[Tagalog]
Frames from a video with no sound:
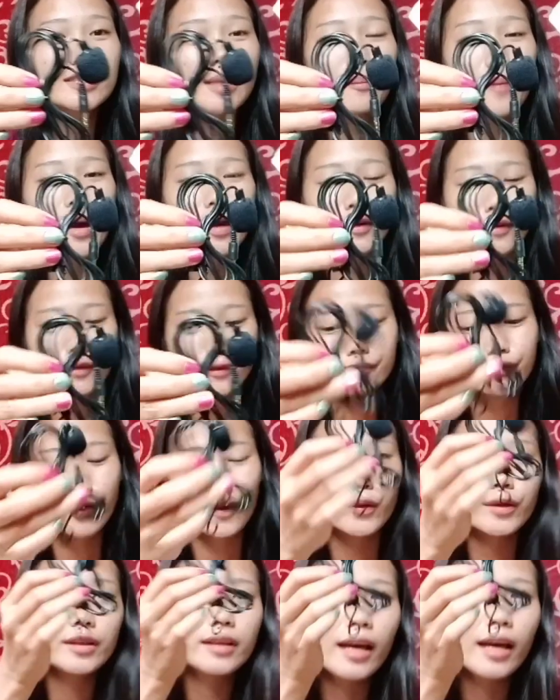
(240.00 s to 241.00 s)
yung sa
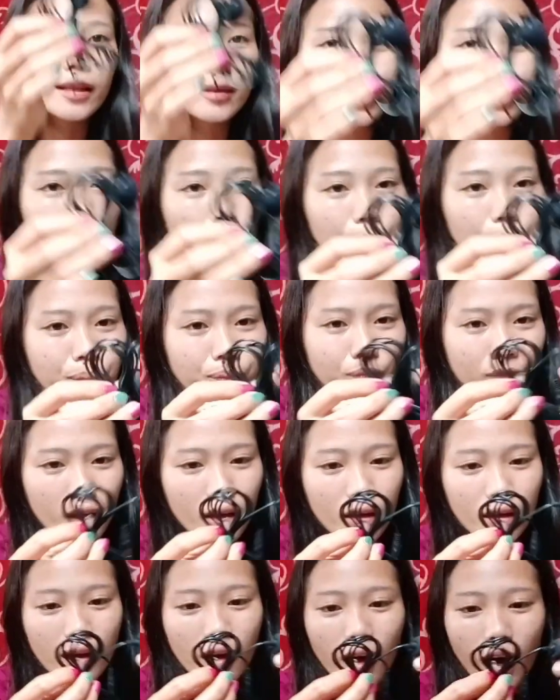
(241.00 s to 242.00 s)
microphone. Ito.
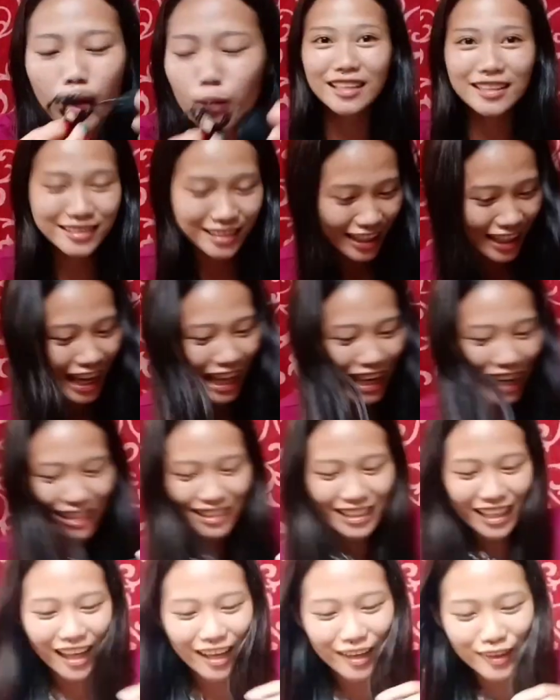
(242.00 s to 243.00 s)
Ito, sige,
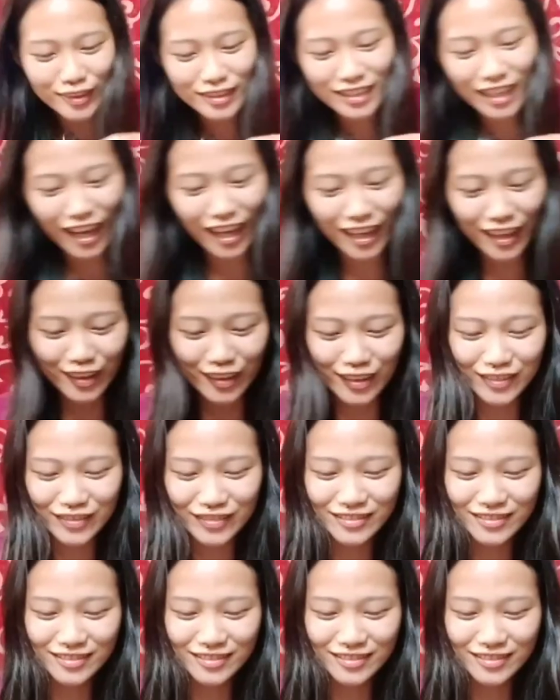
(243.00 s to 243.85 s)
naturay ko, try ko.